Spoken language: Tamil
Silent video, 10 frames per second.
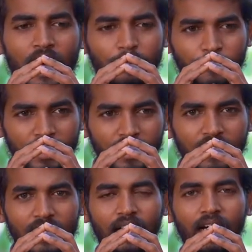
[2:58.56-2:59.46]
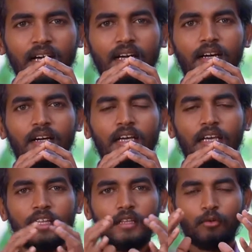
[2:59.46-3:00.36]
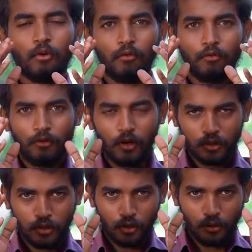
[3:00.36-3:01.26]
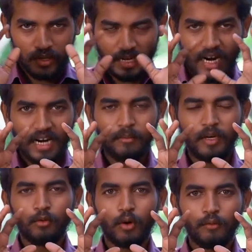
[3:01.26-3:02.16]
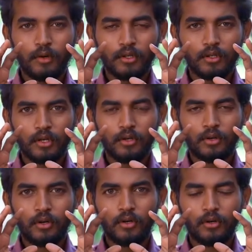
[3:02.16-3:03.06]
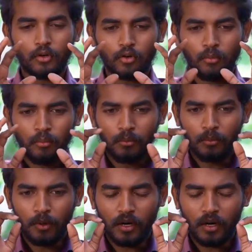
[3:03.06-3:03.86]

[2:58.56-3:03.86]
அப்போ என்னென்னா இது ஒவ்வொருத்தரோட கடமை ஒவ்வொருத்தரும் ரொம்ப